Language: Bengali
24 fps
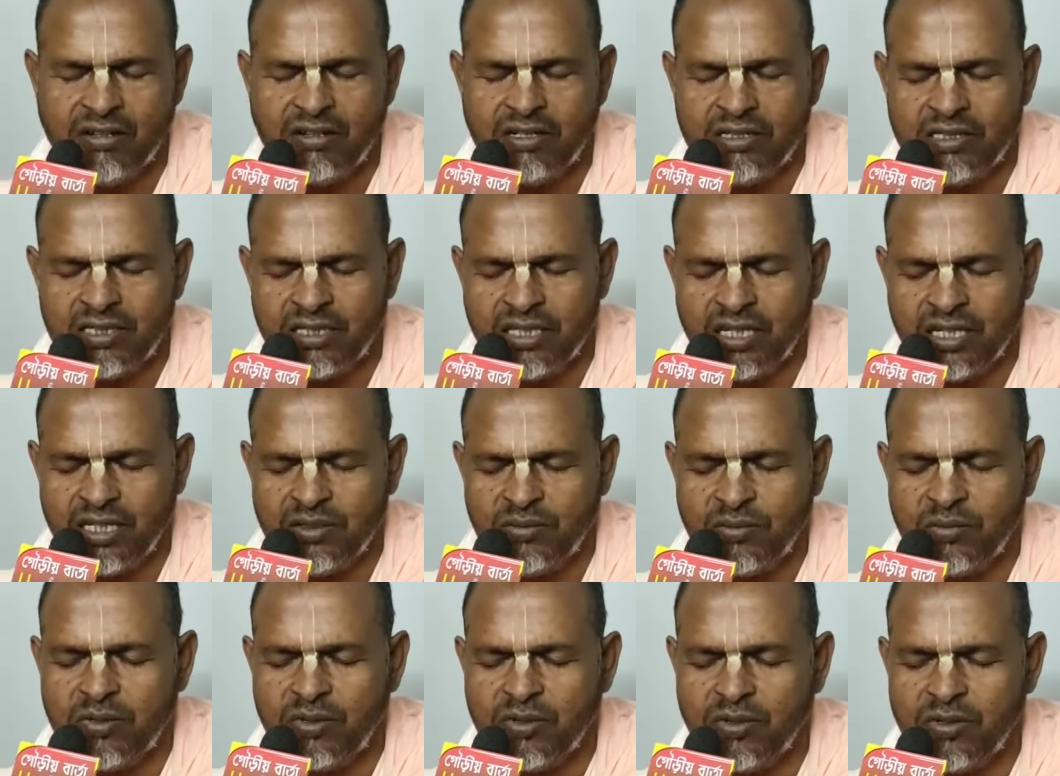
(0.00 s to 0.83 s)
অর্থাৎ
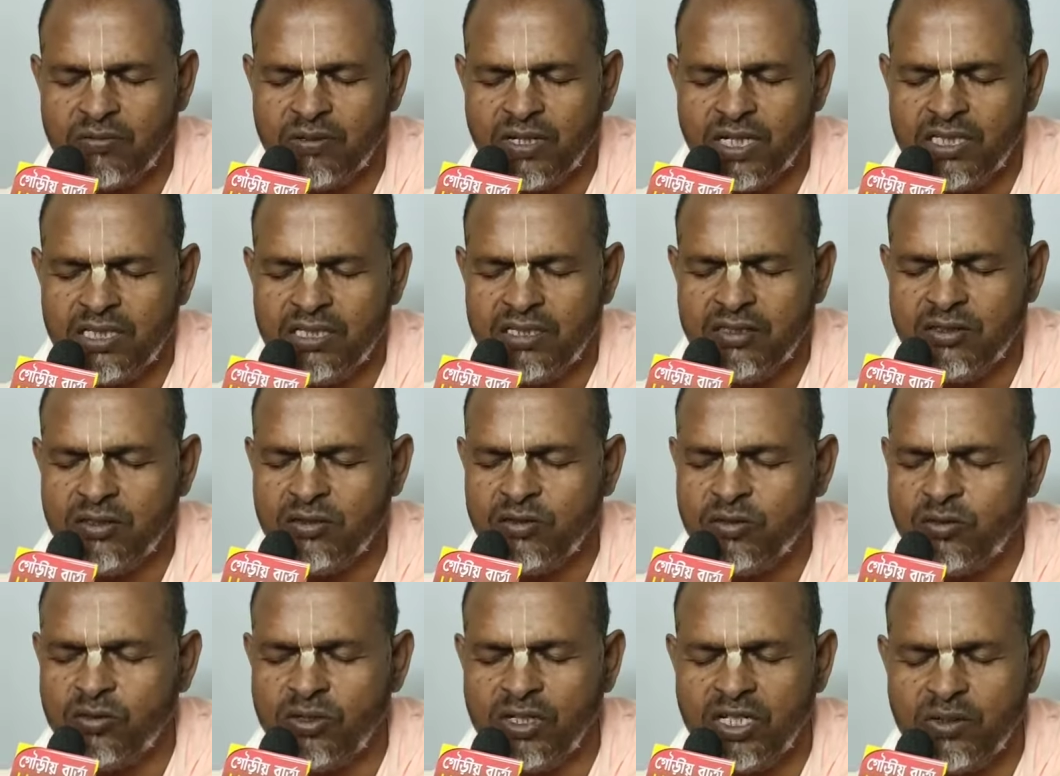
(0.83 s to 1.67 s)
ভগবান
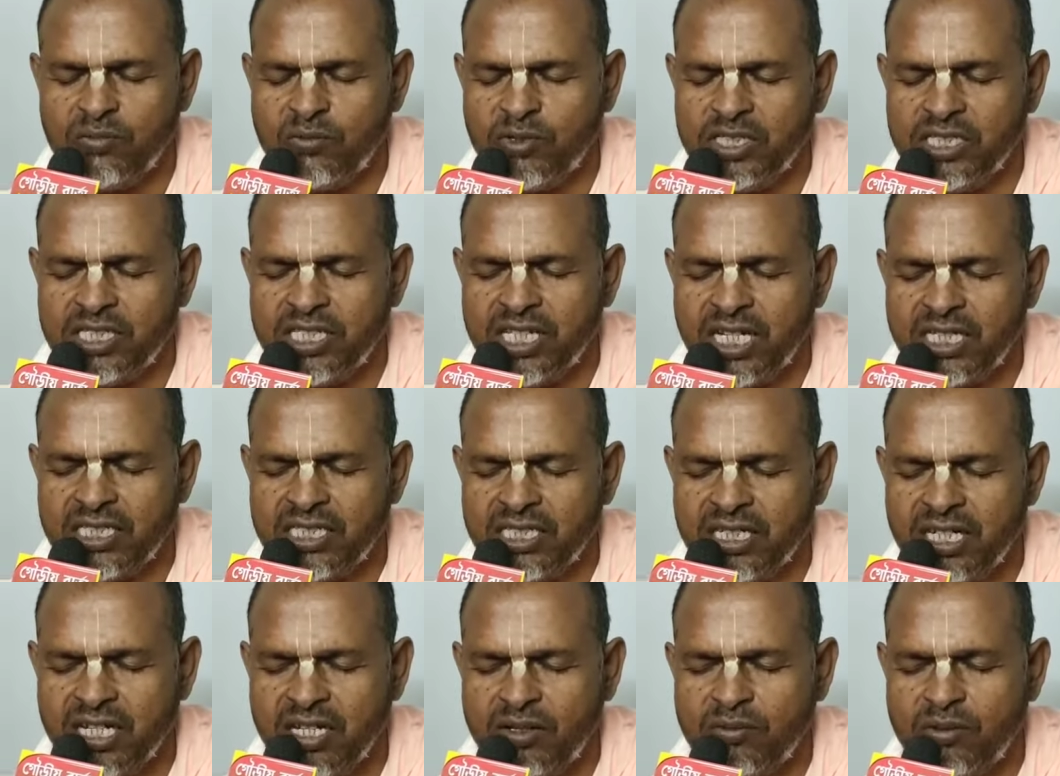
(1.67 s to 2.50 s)
কুলের মধ্যে আসে
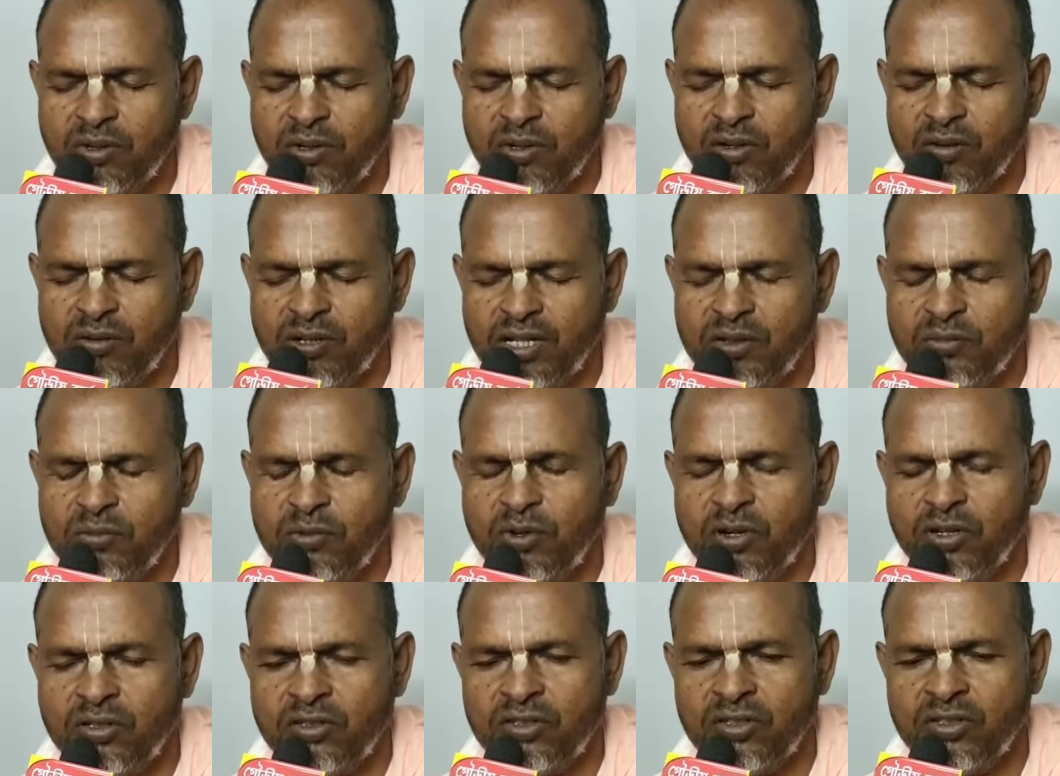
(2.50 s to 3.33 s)
না ভগবান
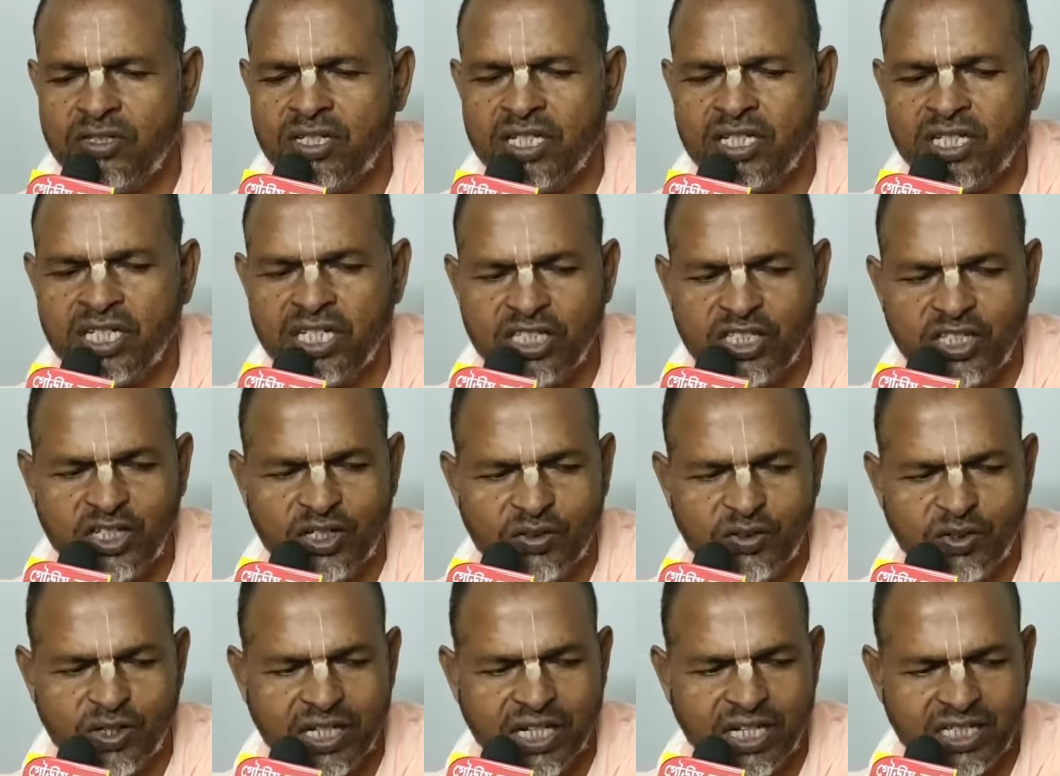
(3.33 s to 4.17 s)
ভক্তকে কেন্দ্র
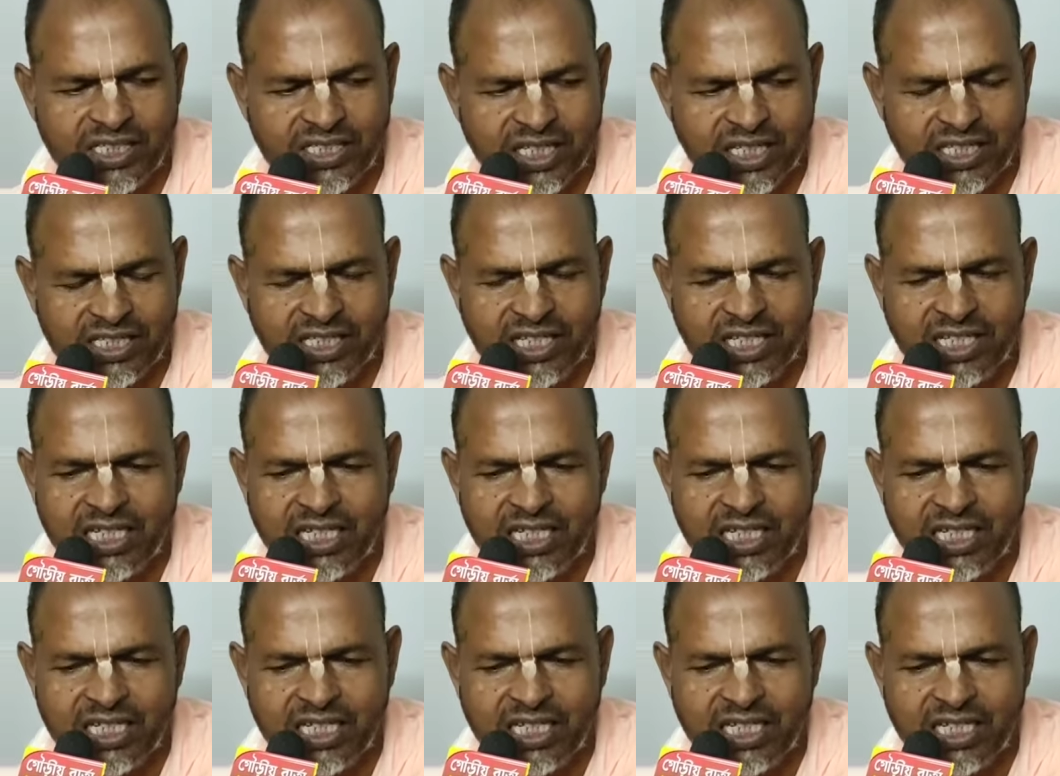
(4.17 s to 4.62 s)
করে আসেন